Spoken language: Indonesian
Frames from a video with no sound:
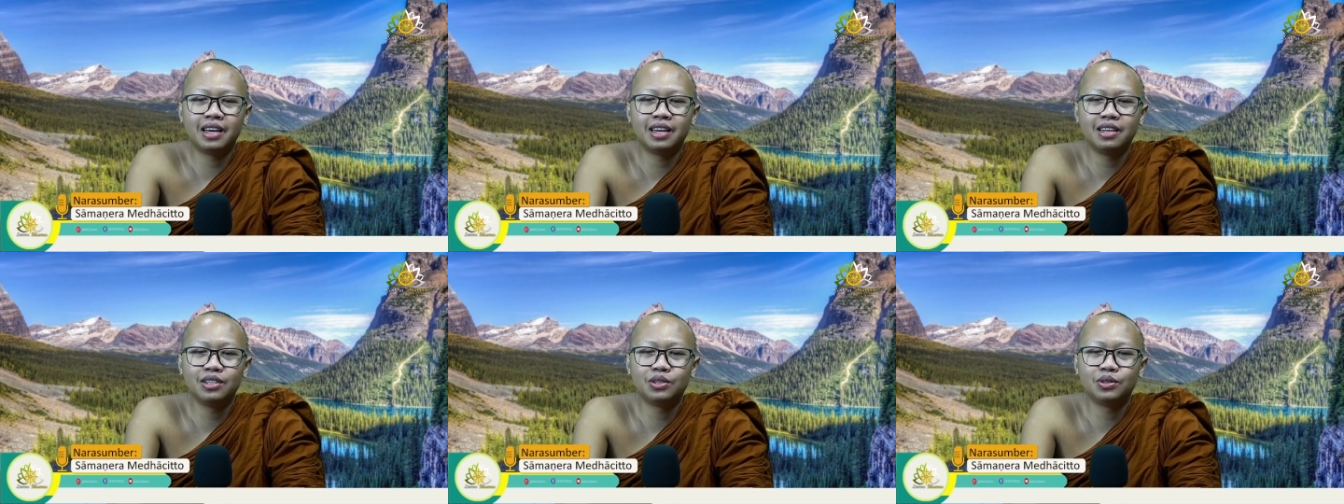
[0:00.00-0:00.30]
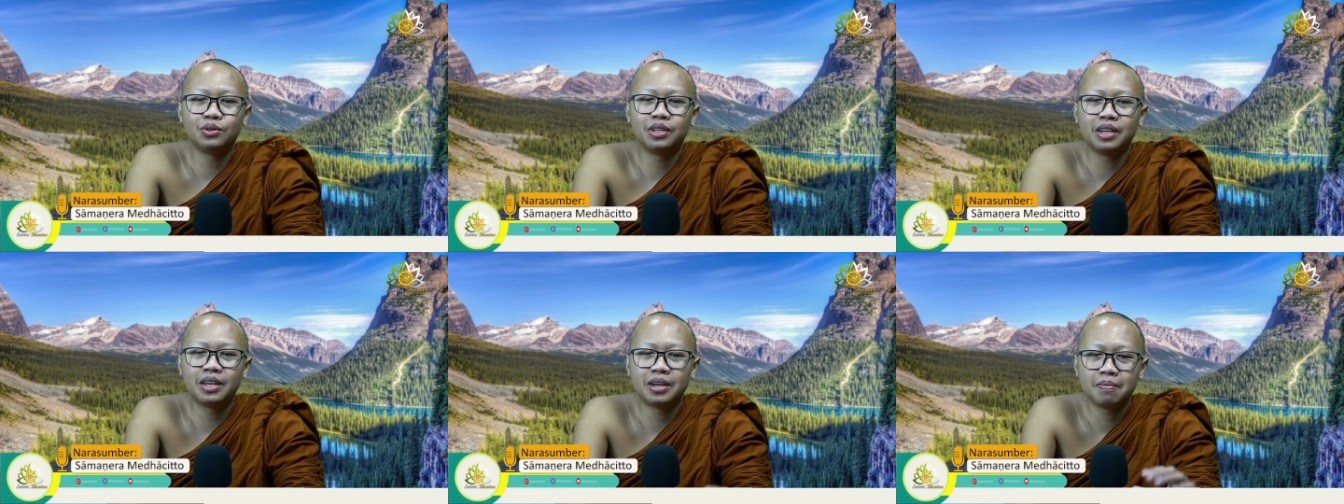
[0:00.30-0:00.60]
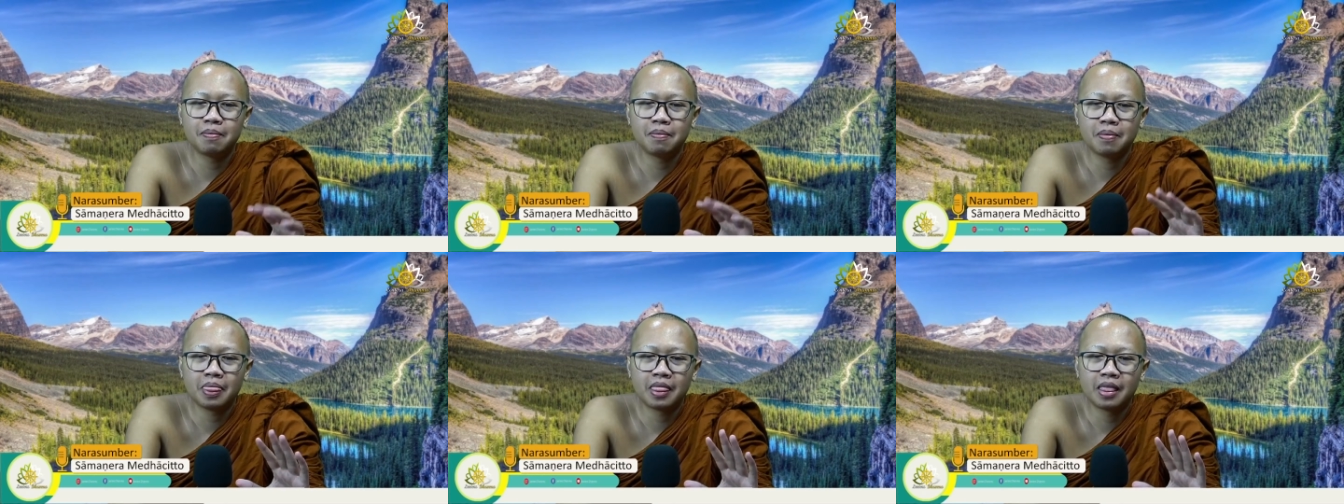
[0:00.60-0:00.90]
ini juga
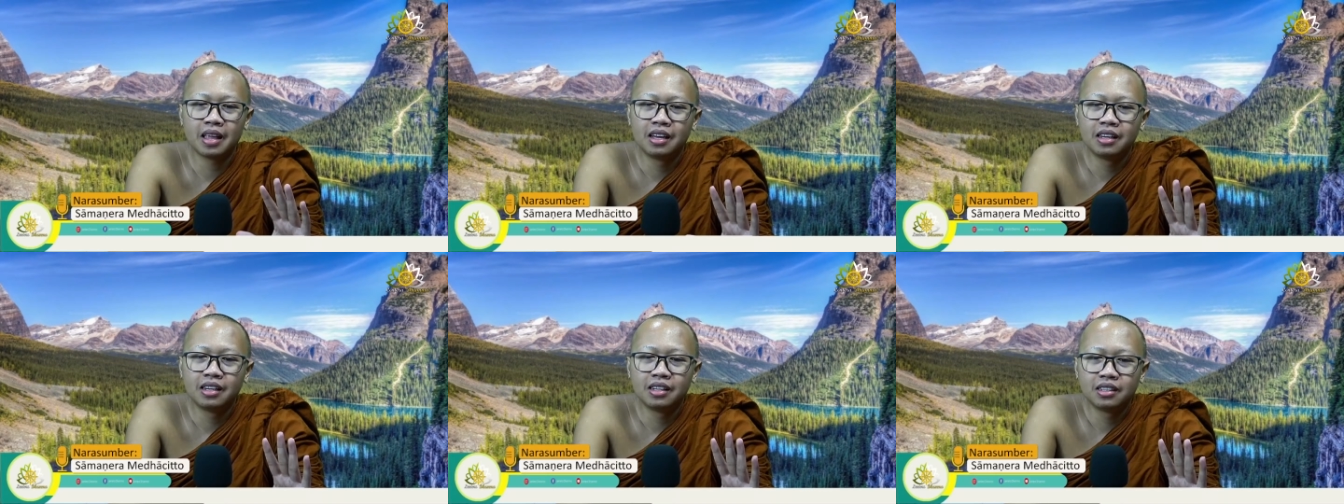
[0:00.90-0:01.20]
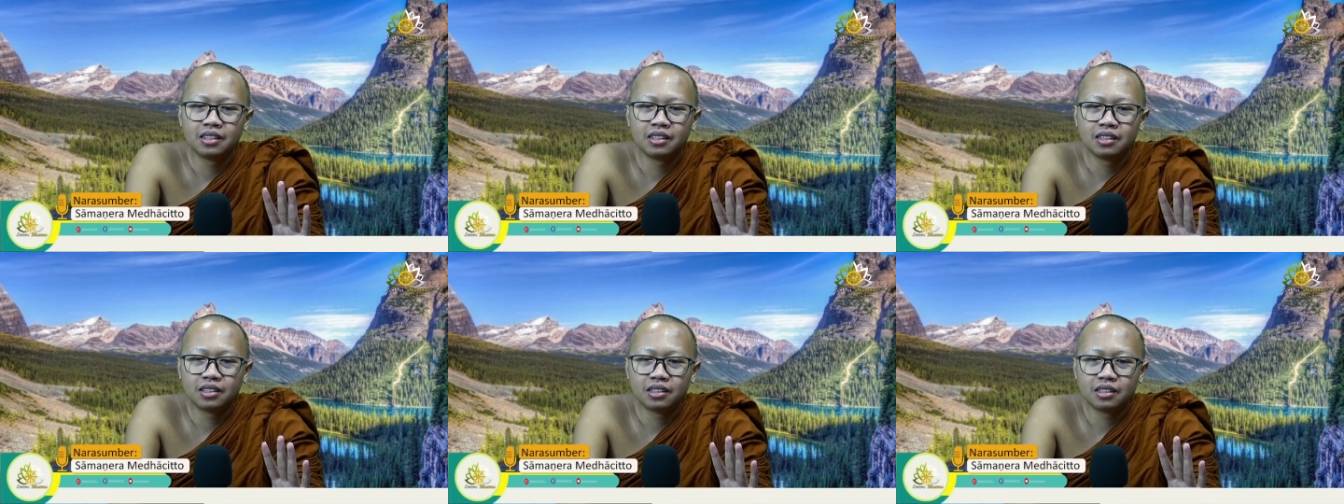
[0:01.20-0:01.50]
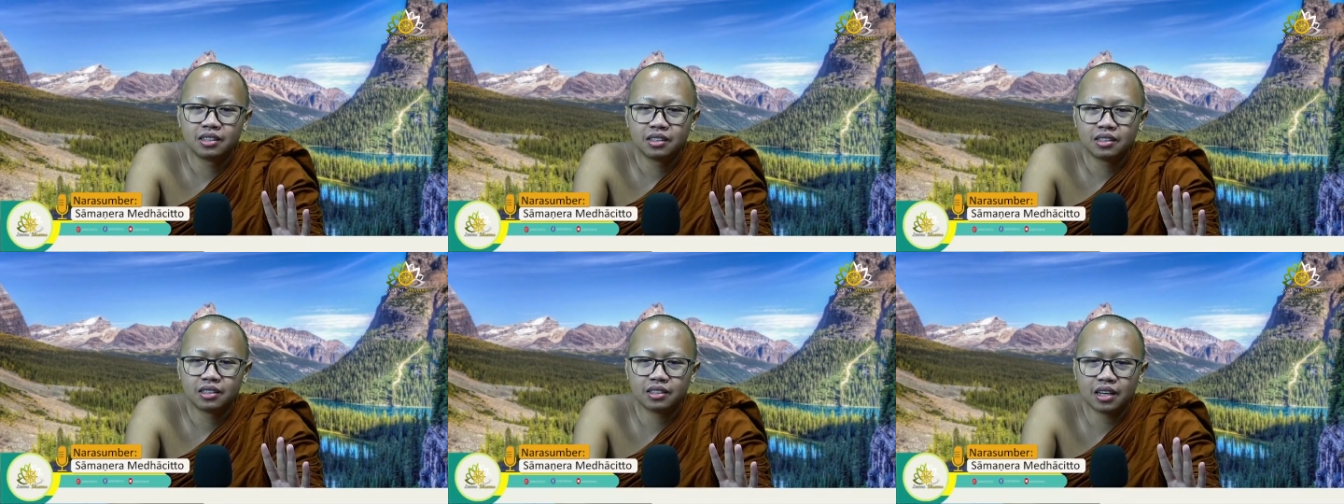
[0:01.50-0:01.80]

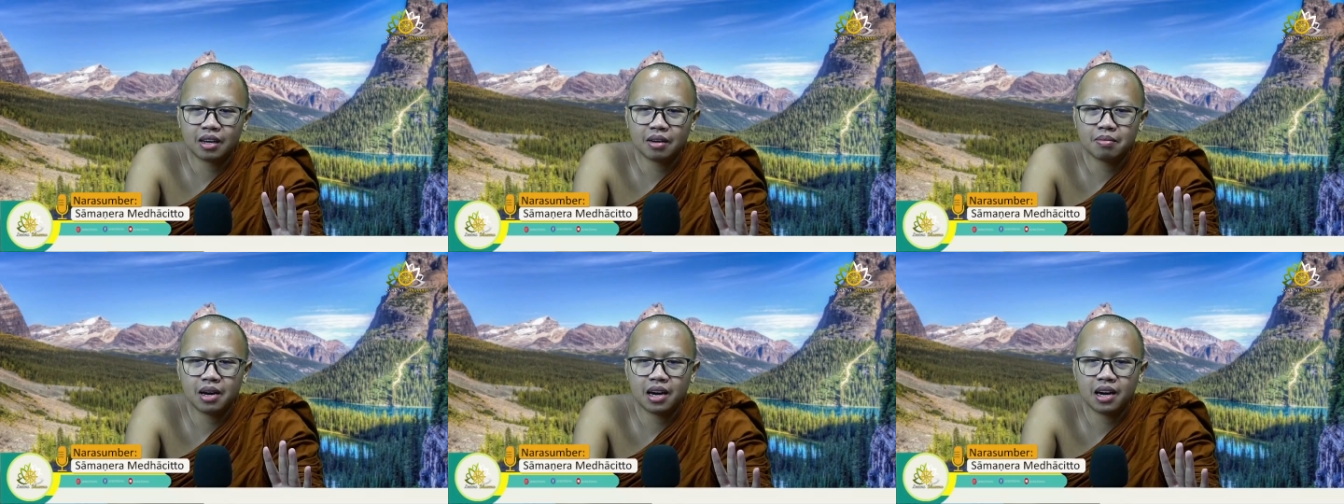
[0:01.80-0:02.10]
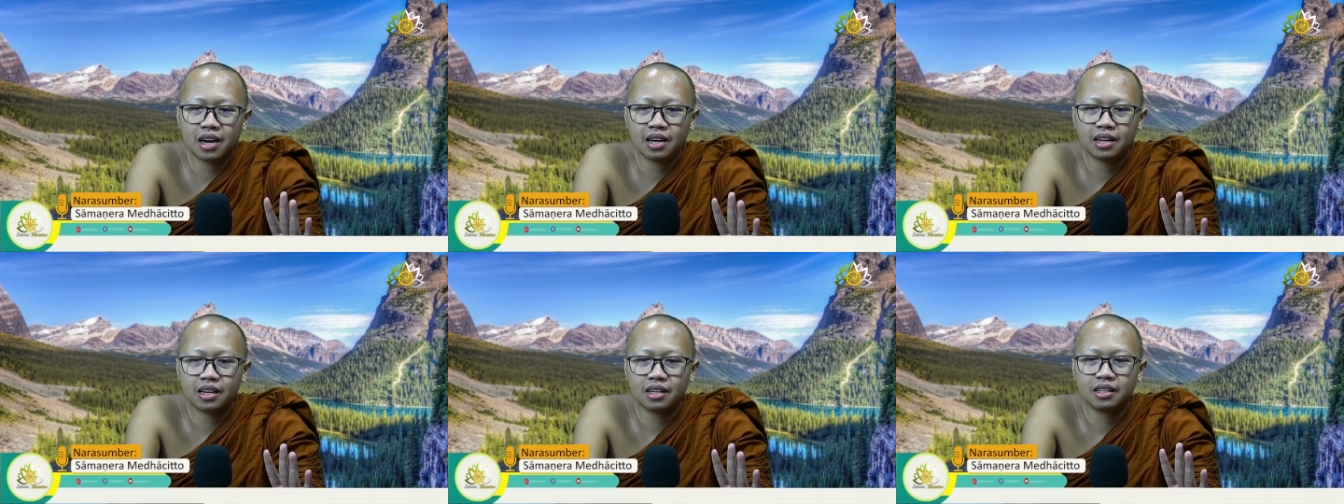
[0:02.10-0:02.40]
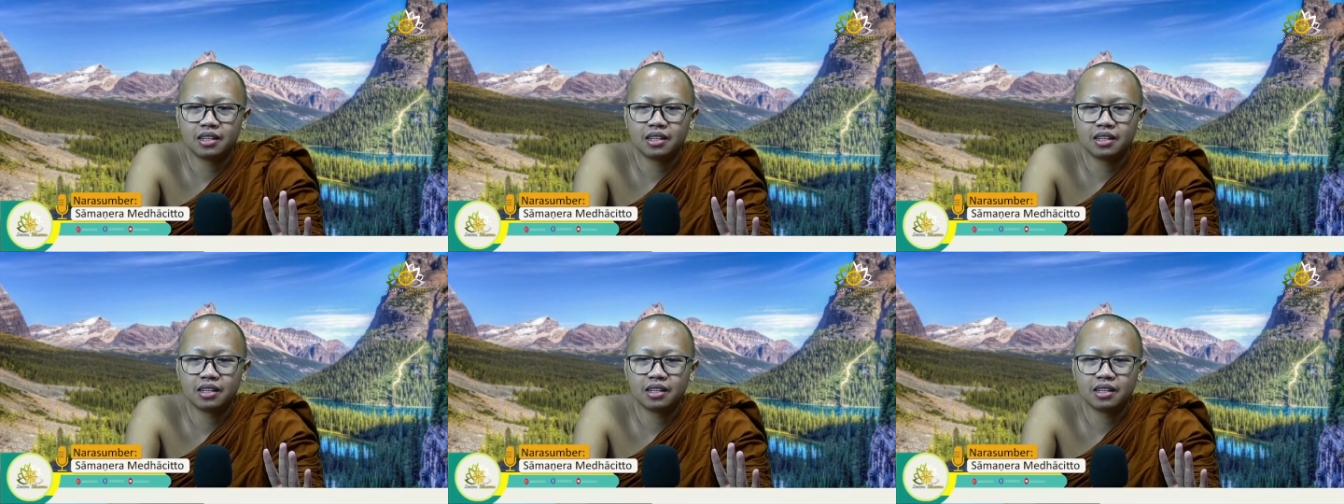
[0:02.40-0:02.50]
sama